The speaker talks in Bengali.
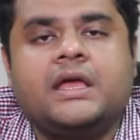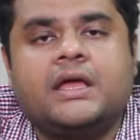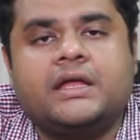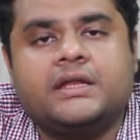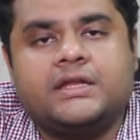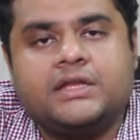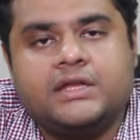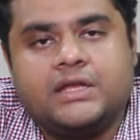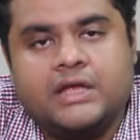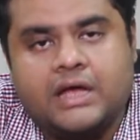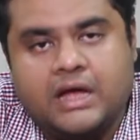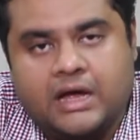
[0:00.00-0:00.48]

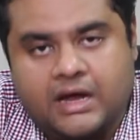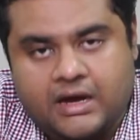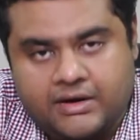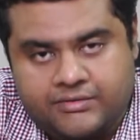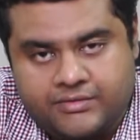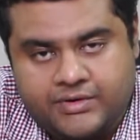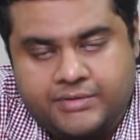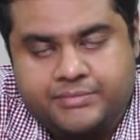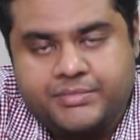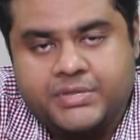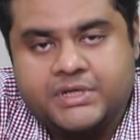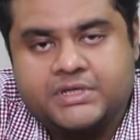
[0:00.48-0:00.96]
এটি
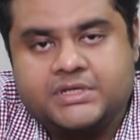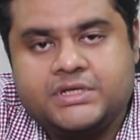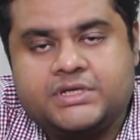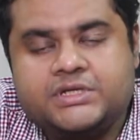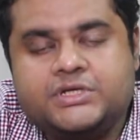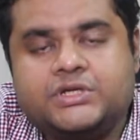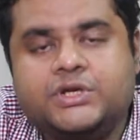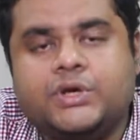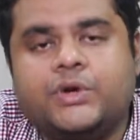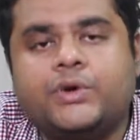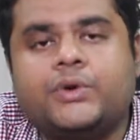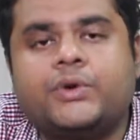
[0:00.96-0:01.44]
হান্ড্রেড পার্সেন্ট
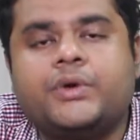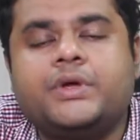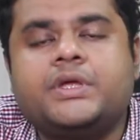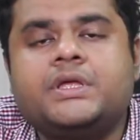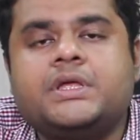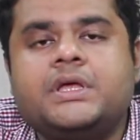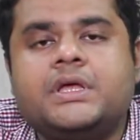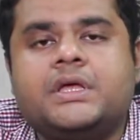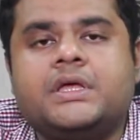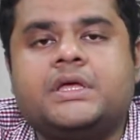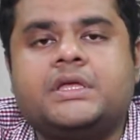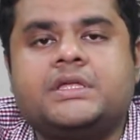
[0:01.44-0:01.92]
শিওর হই
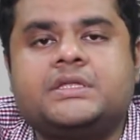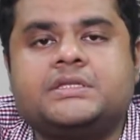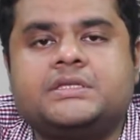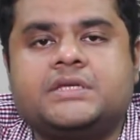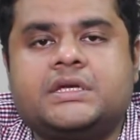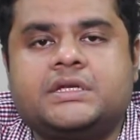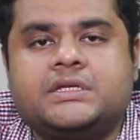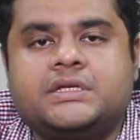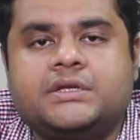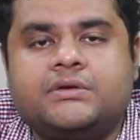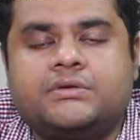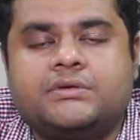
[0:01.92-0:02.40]
যে
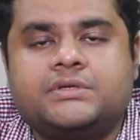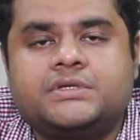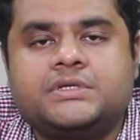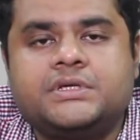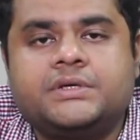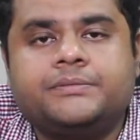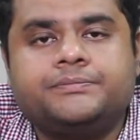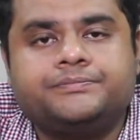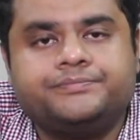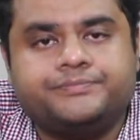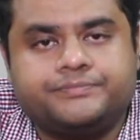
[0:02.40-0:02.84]
এটি হচ্ছে